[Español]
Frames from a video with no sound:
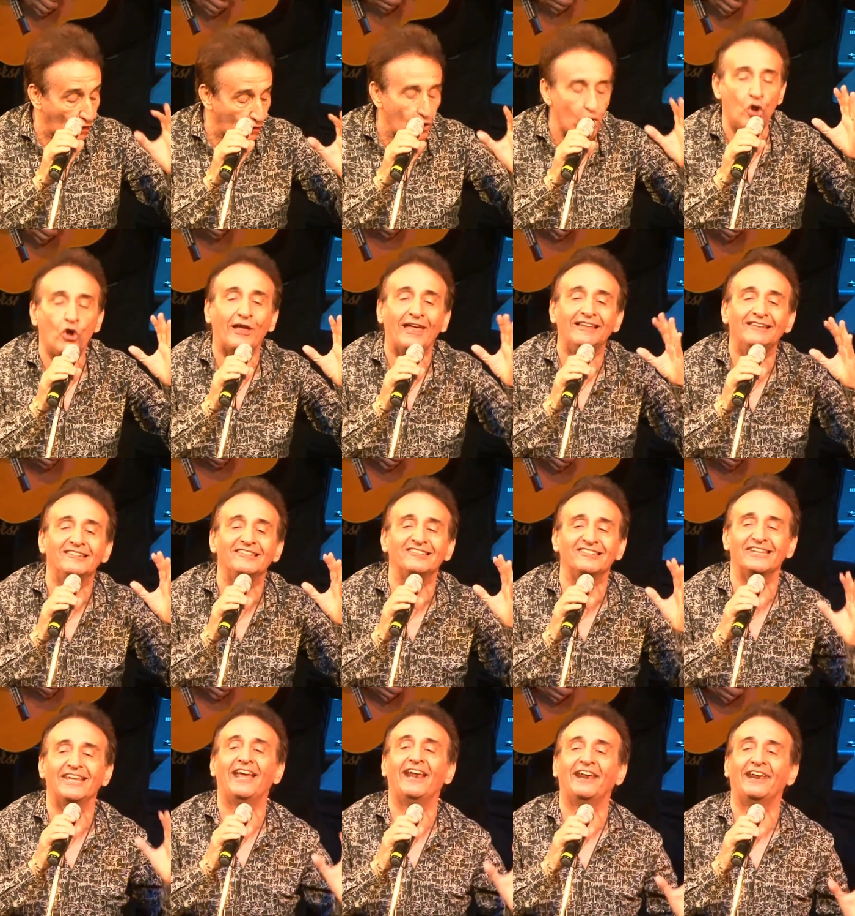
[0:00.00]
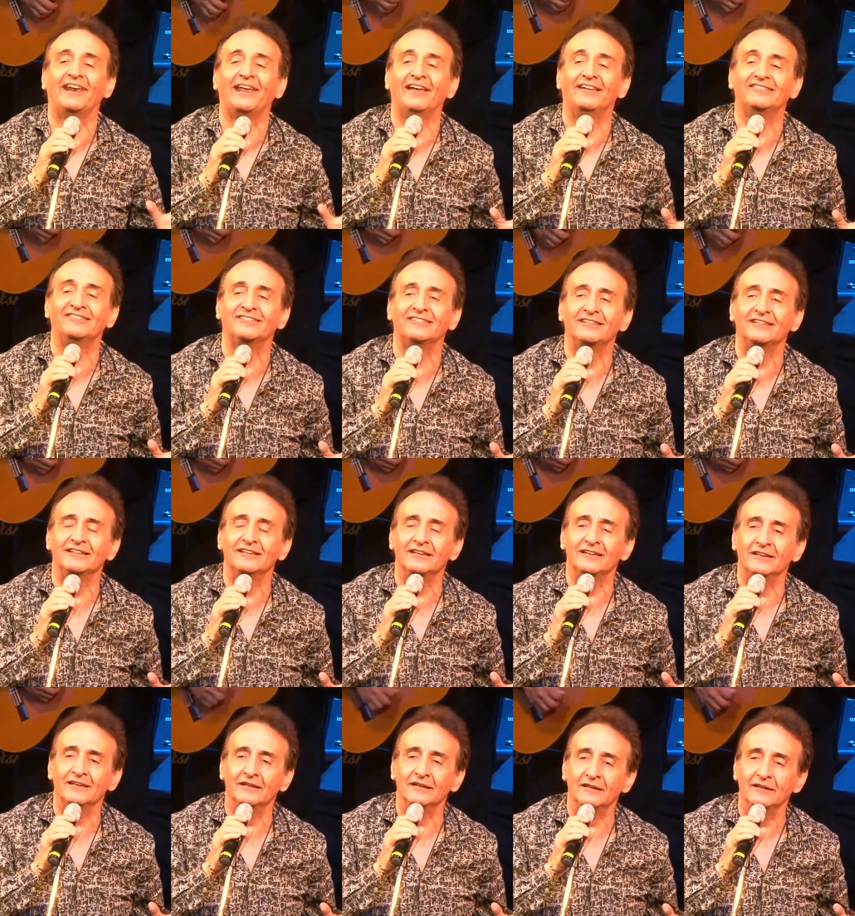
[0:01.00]
y mm, estar en
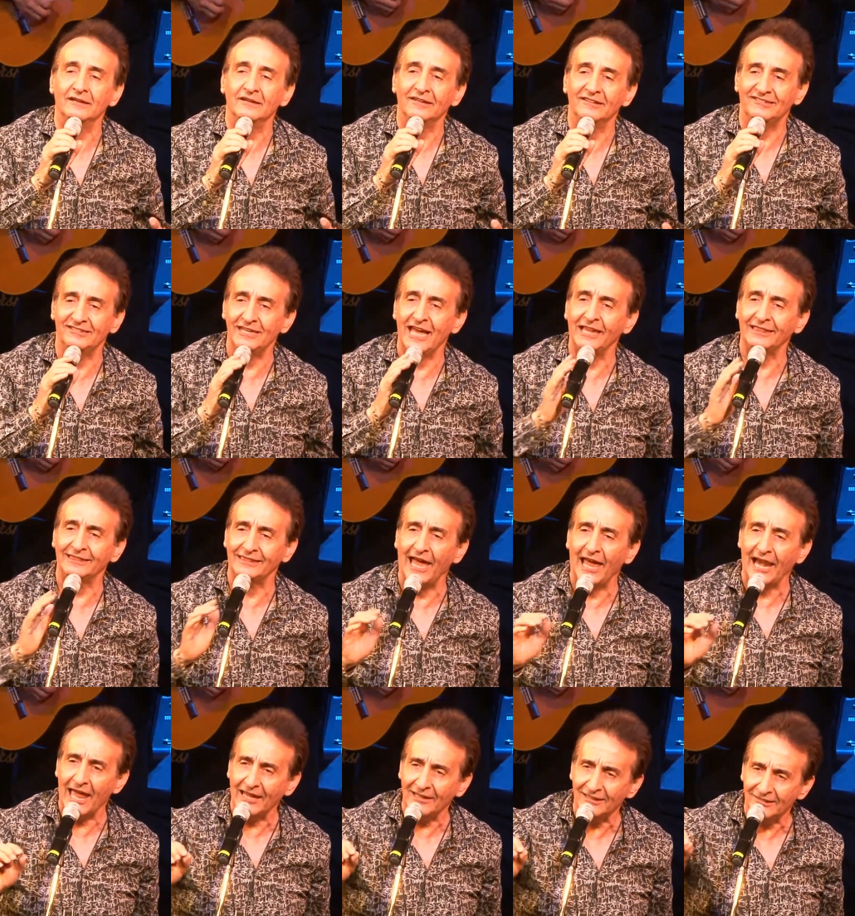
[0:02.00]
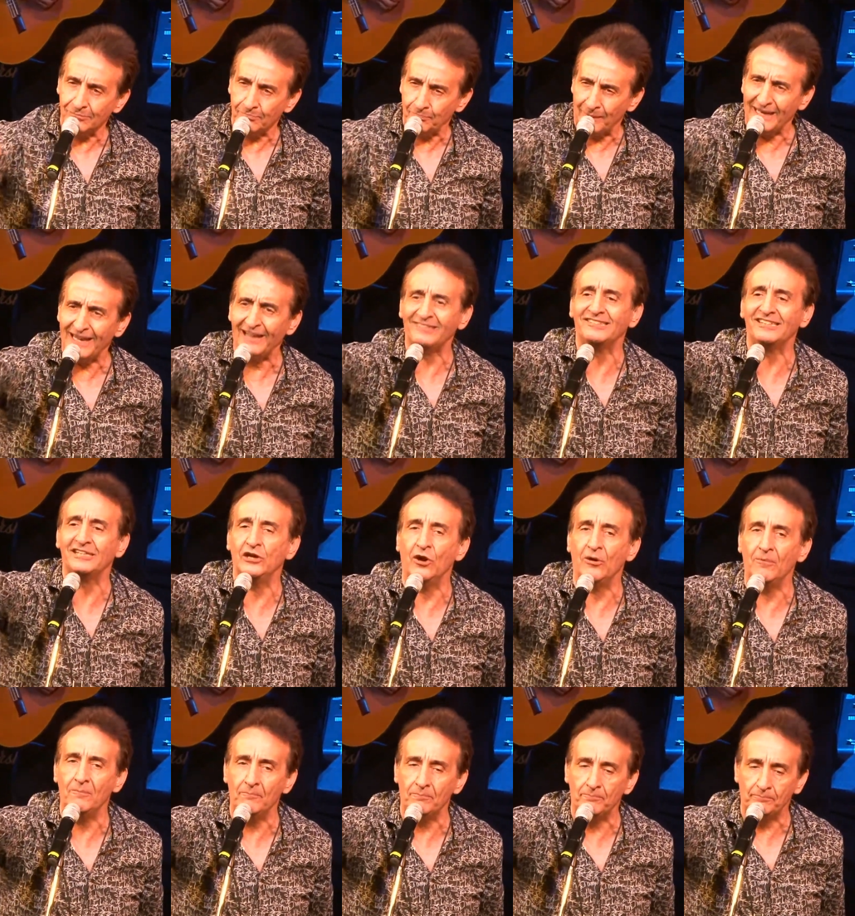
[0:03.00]
este lugar, en esta sala, nos trae el
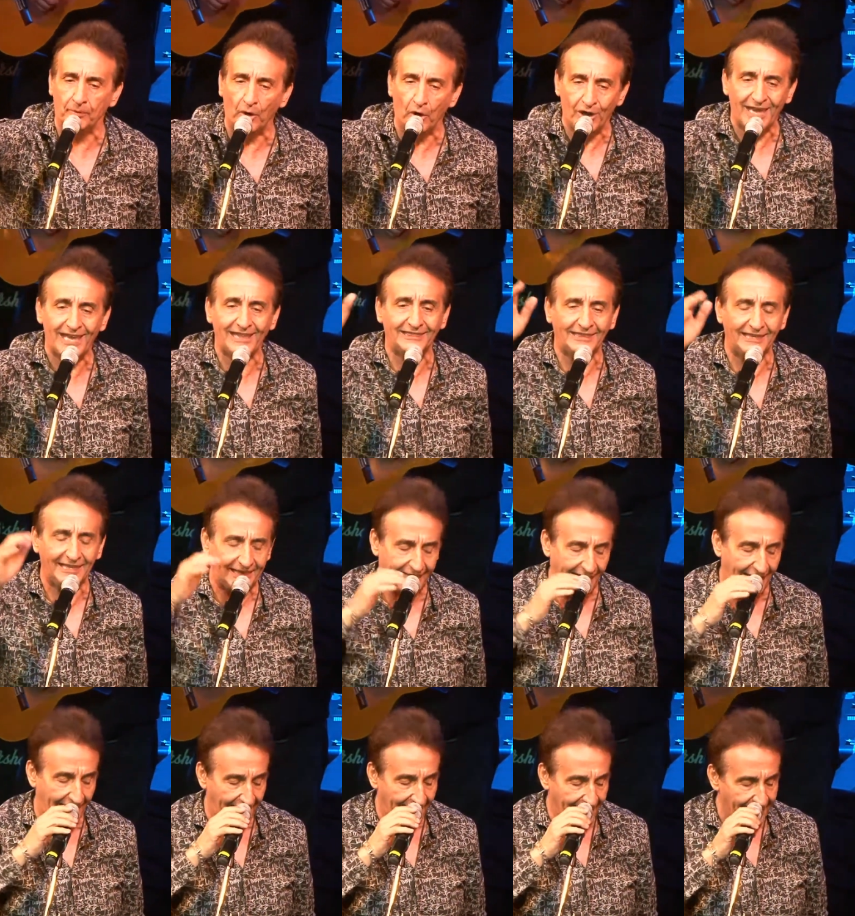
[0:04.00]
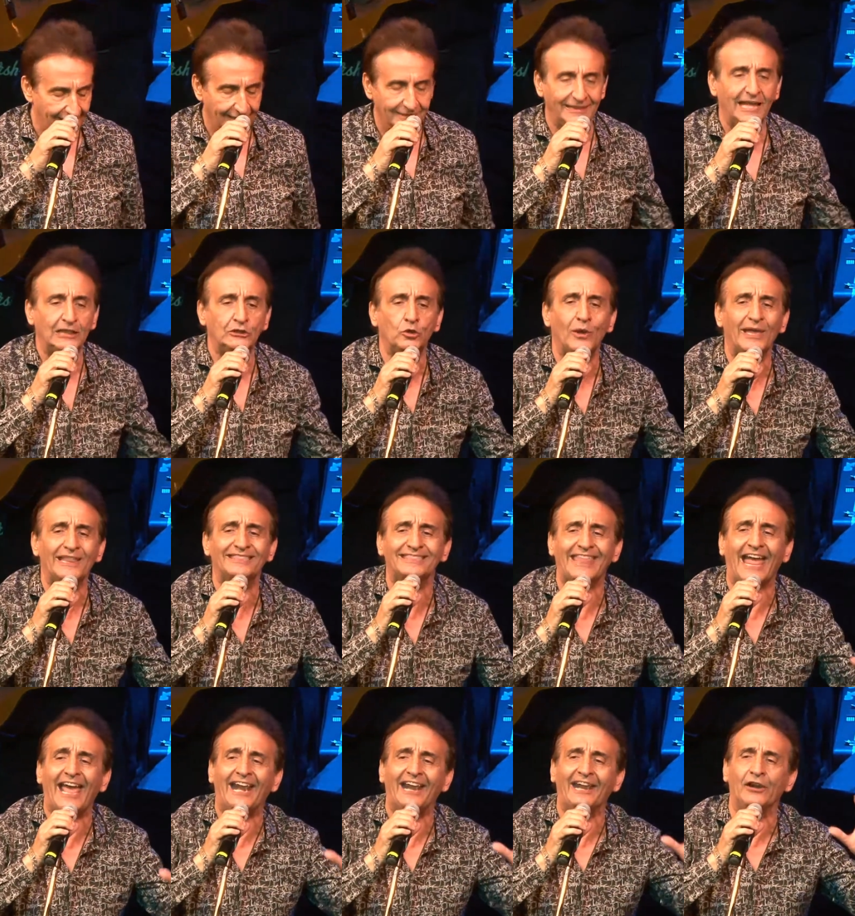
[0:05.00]
recuerdo de cuando presentamos el segundo disco
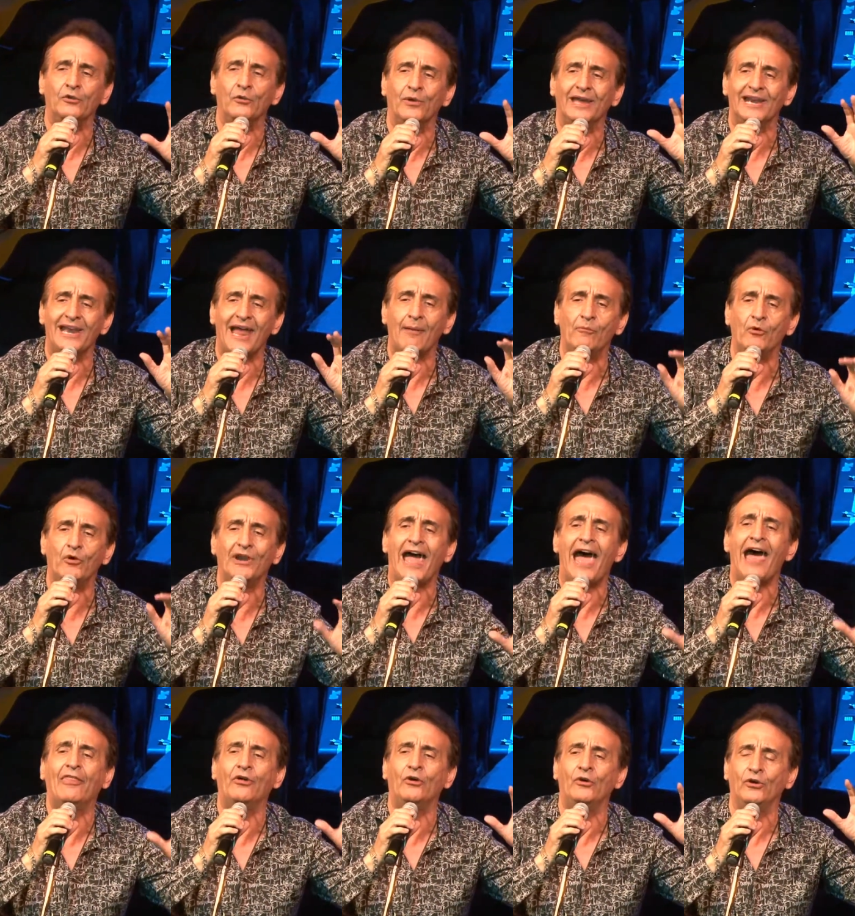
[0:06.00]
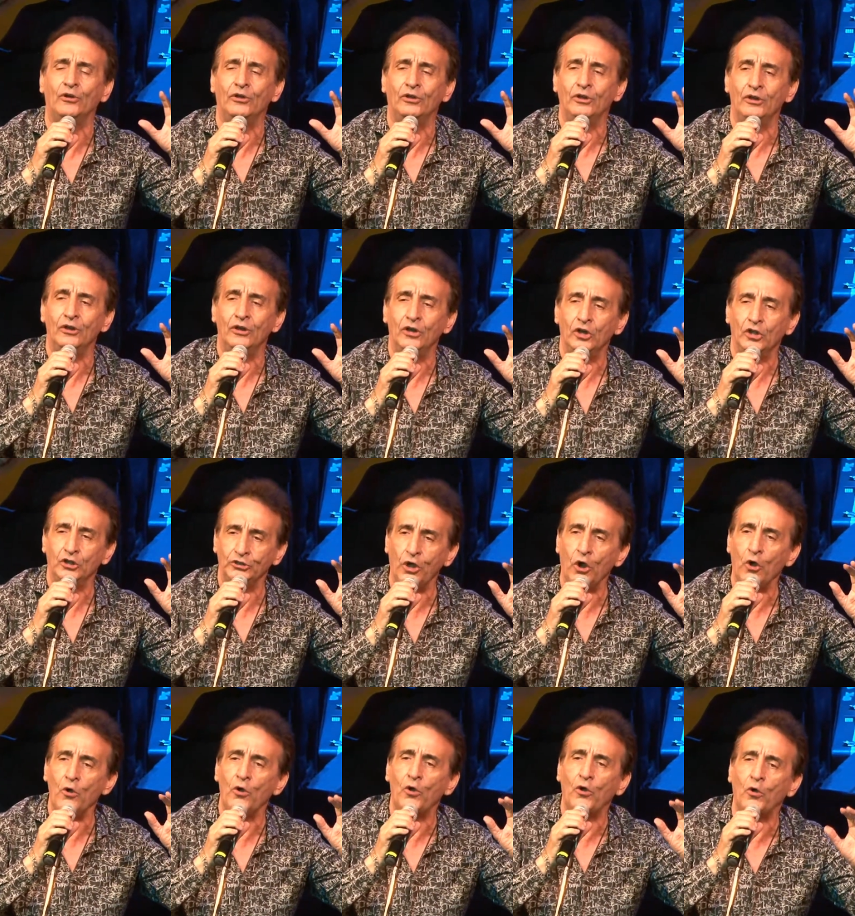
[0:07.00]
con Lucas en el año 2007 con Los Ojos
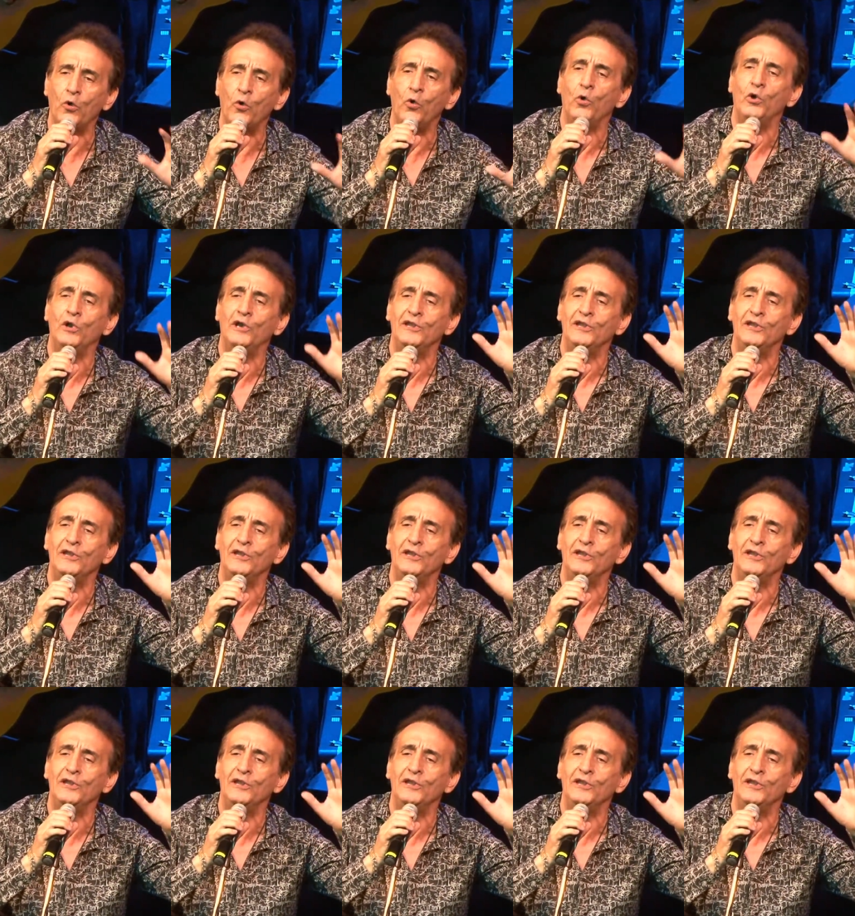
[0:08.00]
del Alma.